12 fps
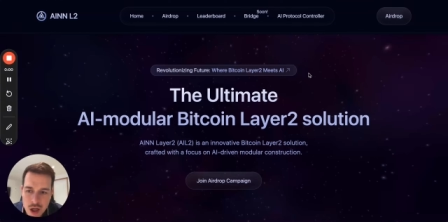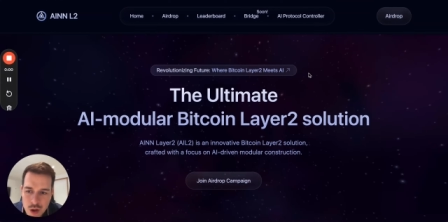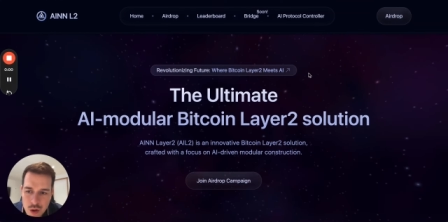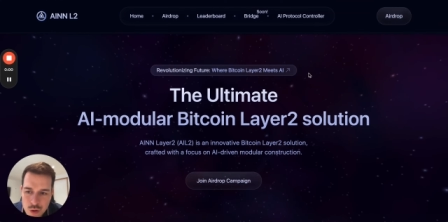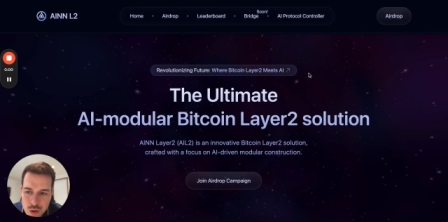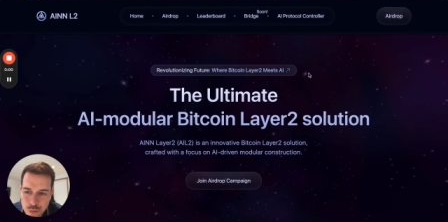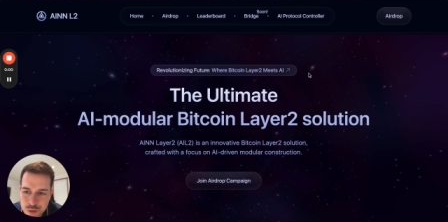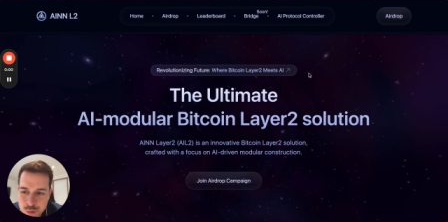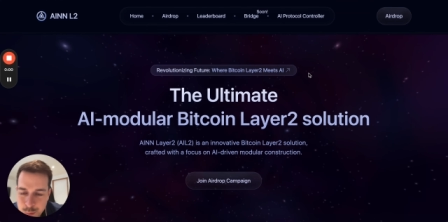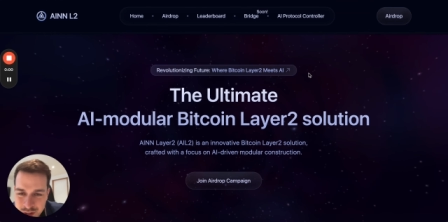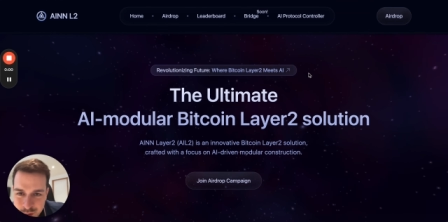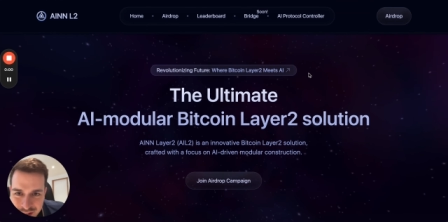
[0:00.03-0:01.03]
Aujourd'hui, je vais
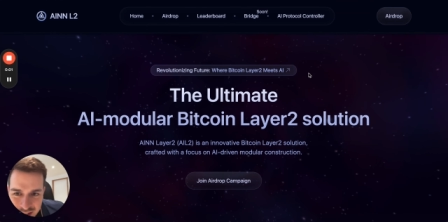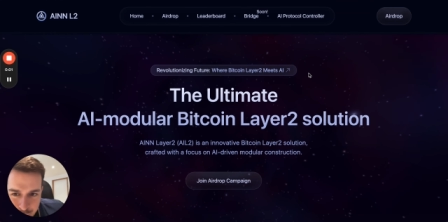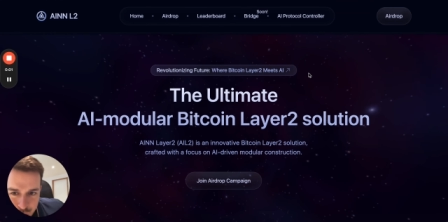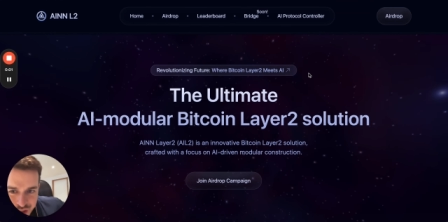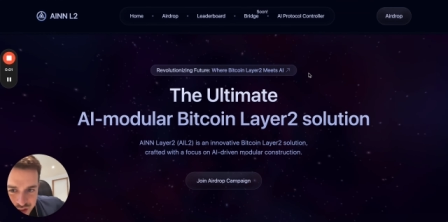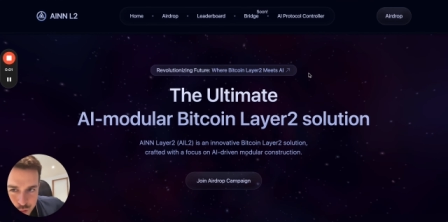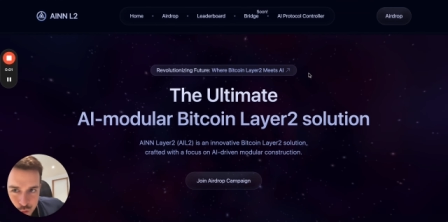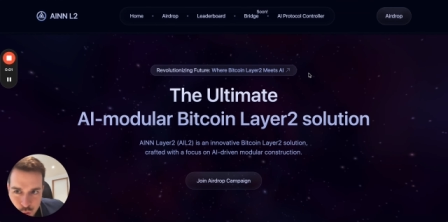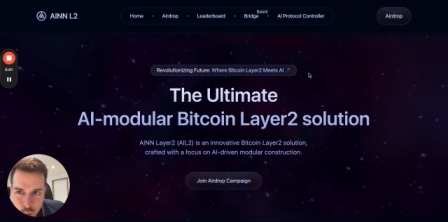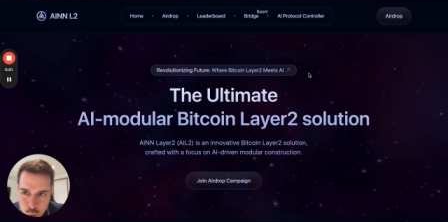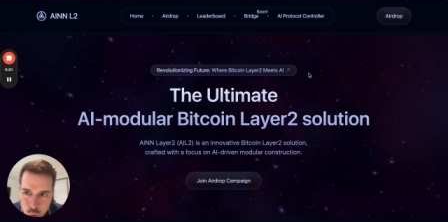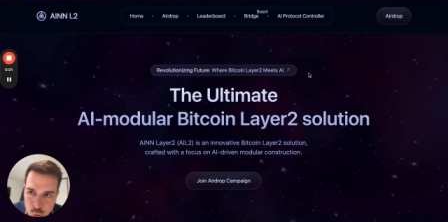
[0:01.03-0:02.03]
vous présenter un projet de
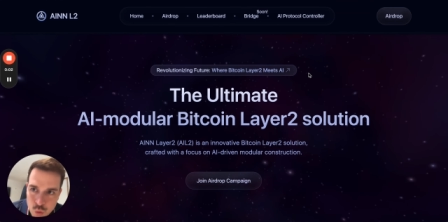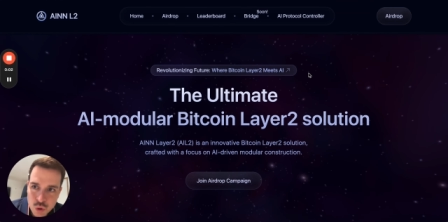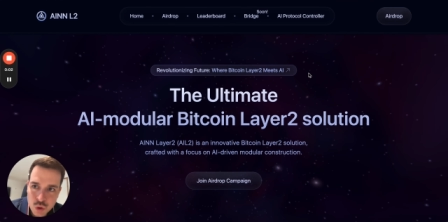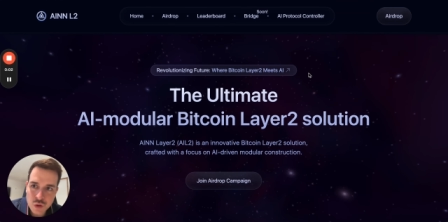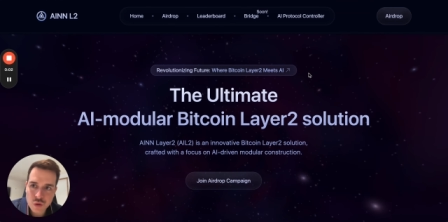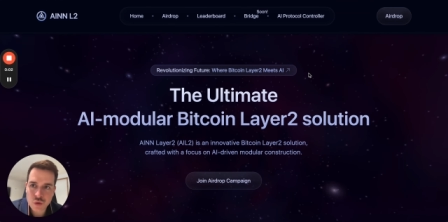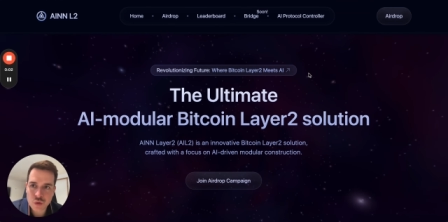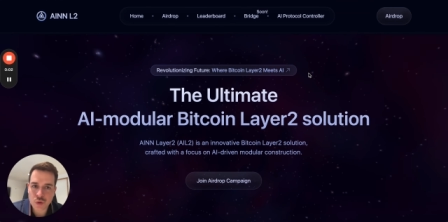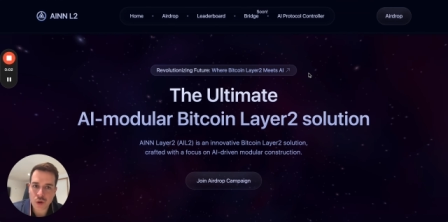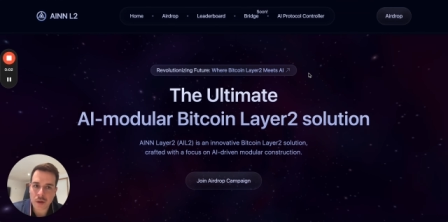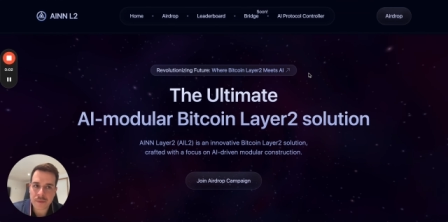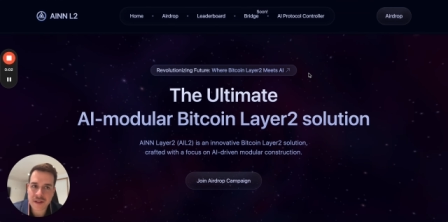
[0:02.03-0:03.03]
seconde couche
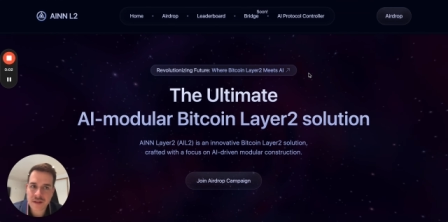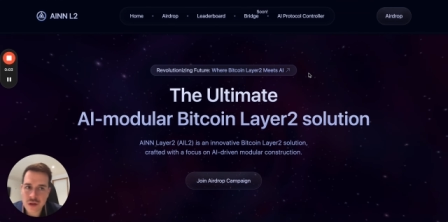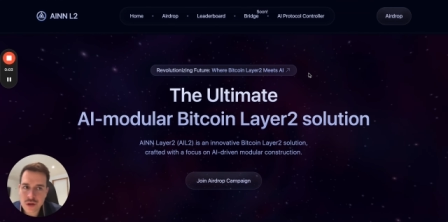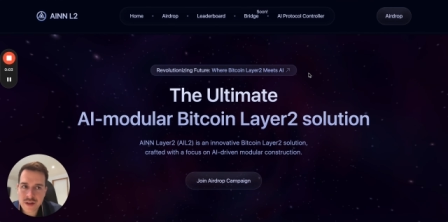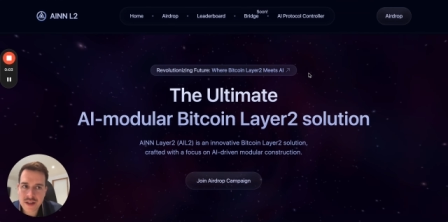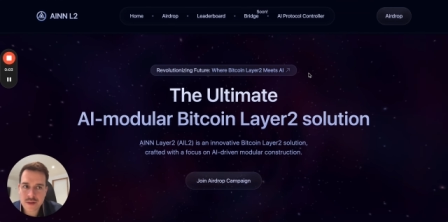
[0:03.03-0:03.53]
sur Bitcoin.